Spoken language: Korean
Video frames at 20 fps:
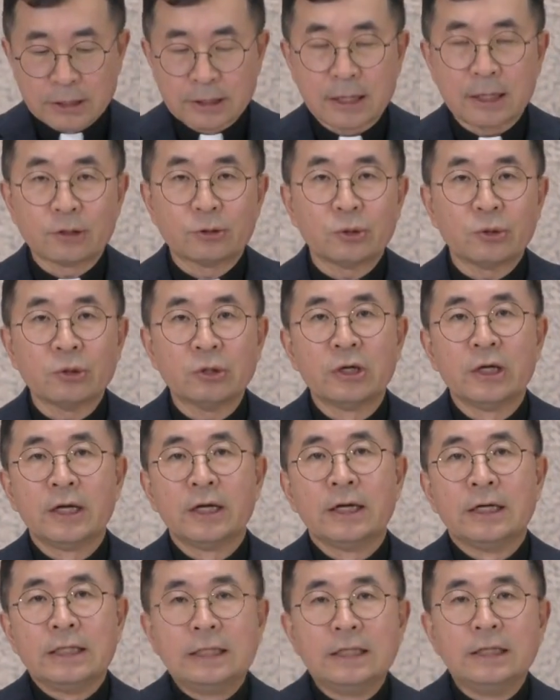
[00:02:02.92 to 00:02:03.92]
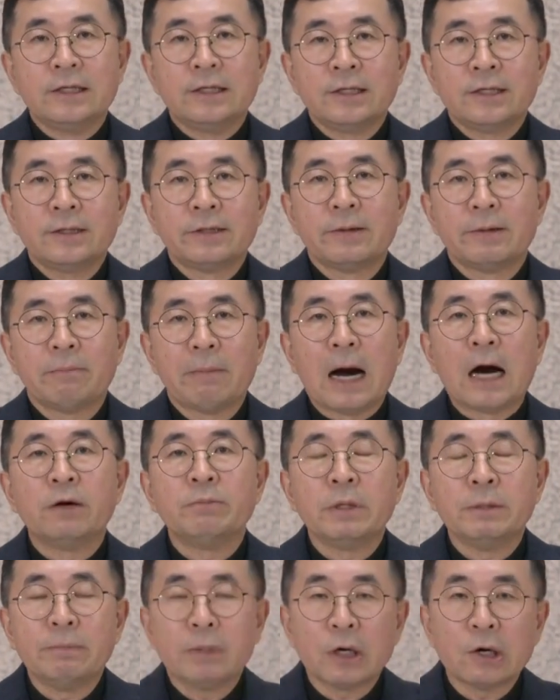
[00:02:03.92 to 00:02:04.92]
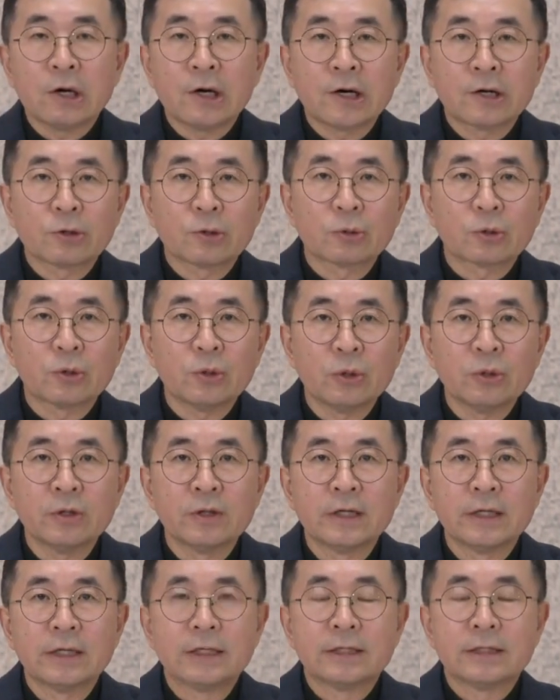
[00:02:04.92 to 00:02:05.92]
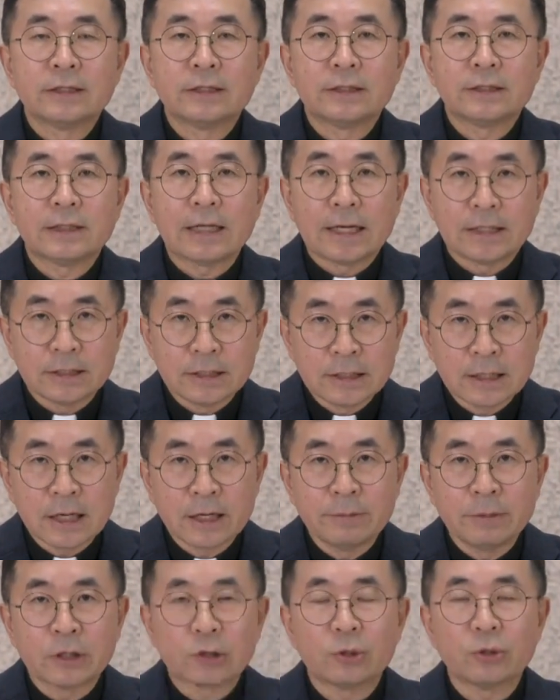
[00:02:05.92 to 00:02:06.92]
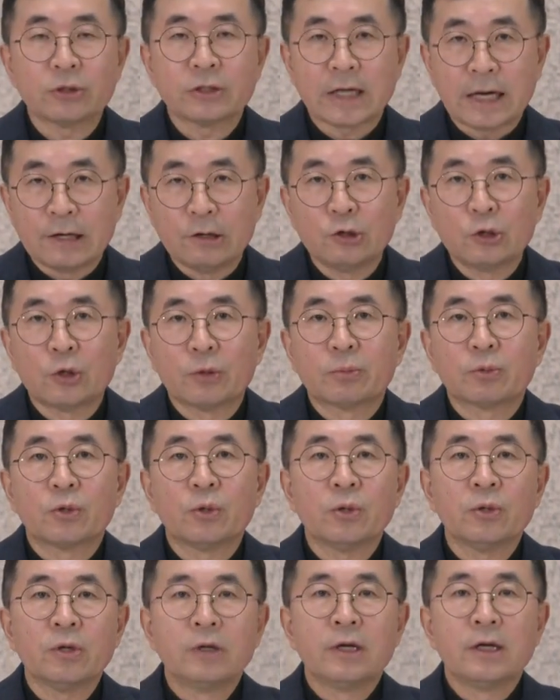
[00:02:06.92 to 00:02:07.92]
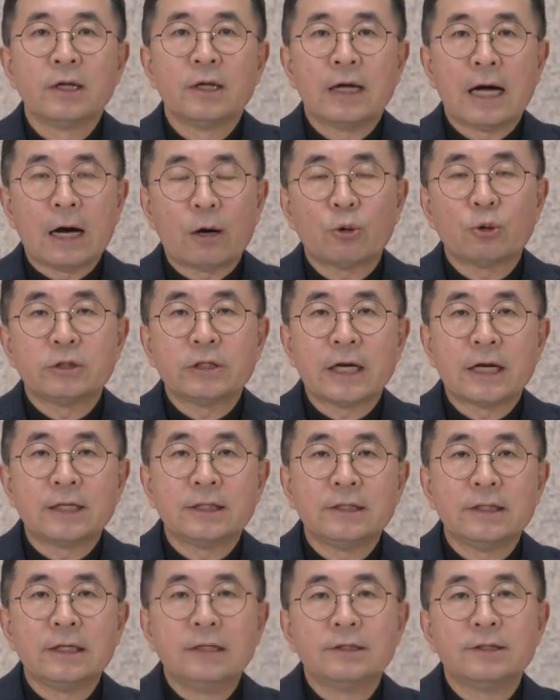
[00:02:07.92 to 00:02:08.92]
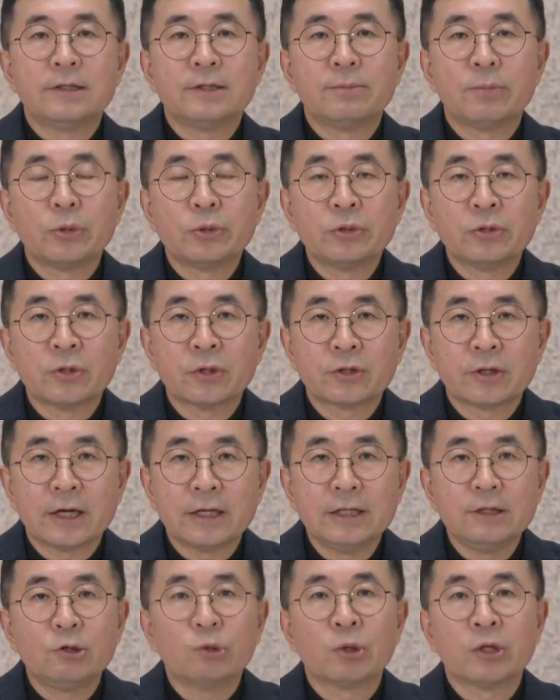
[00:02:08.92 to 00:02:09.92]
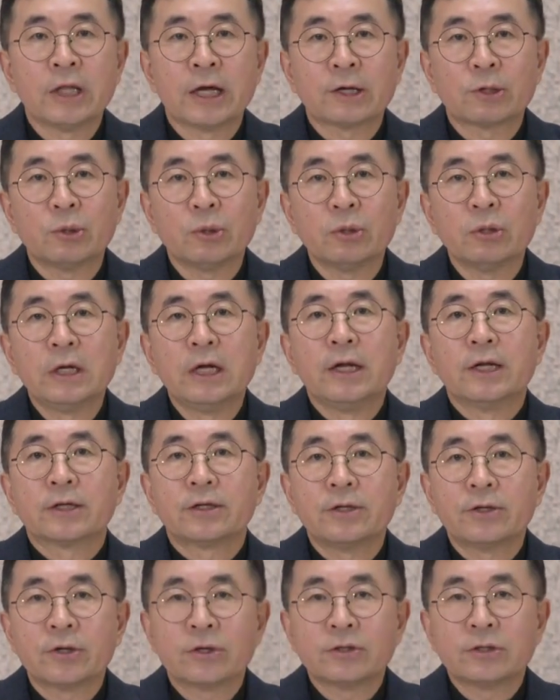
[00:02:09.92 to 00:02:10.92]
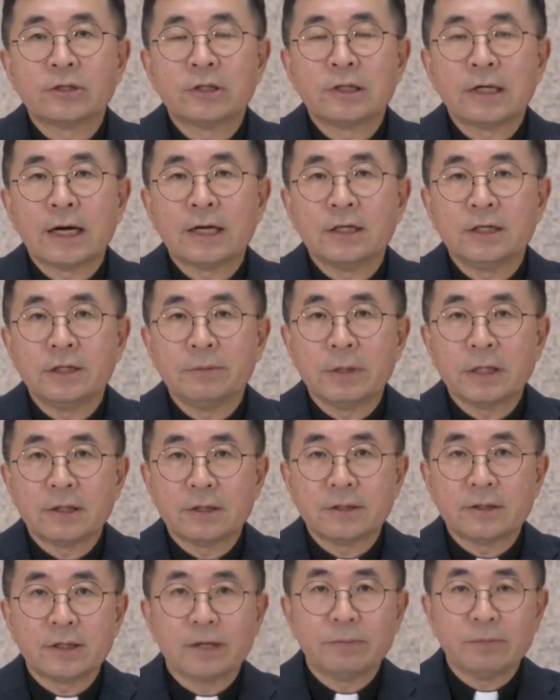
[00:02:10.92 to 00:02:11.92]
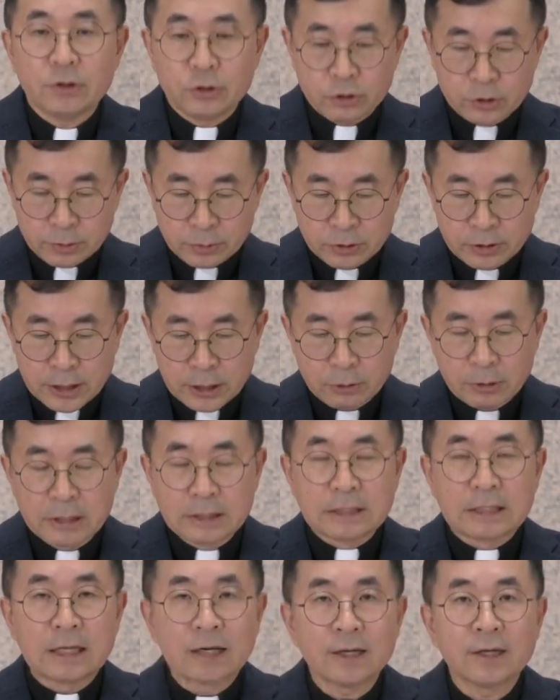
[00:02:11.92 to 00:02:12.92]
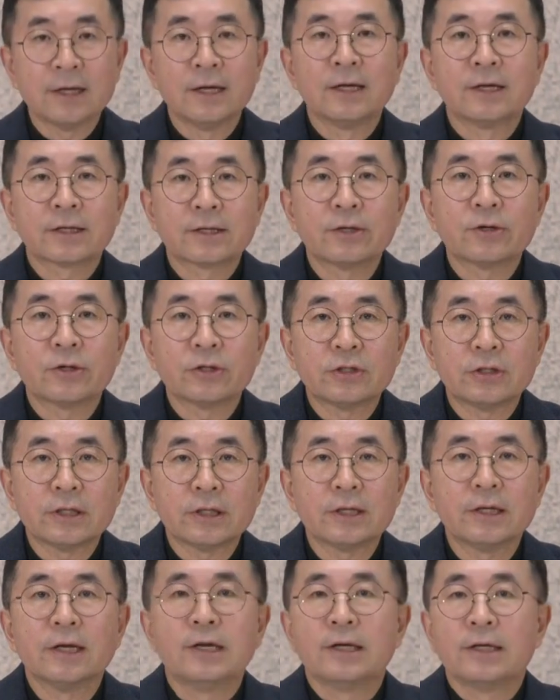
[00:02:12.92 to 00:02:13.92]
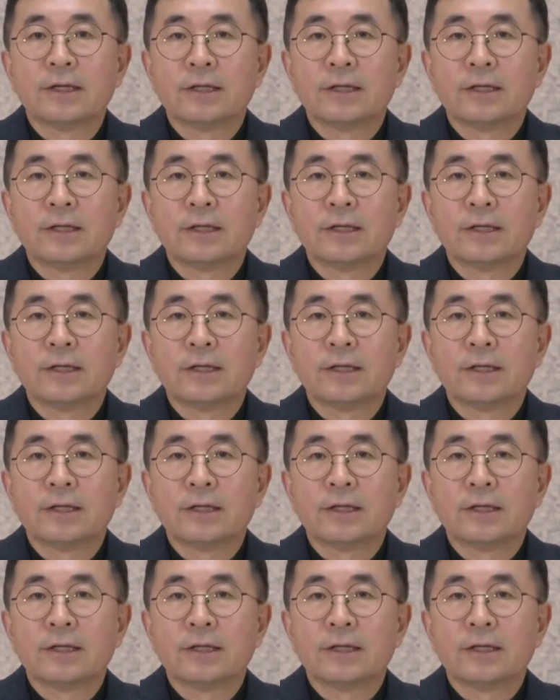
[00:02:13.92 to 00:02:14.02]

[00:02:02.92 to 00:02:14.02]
하더라도 늘 마음이 평화롭고 자신감 있고 자유롭고 하고자 하는 일들 모든 것 다 이루어내고, 그것을 하느님의 뜻에 비춰본다고 할 때 그것이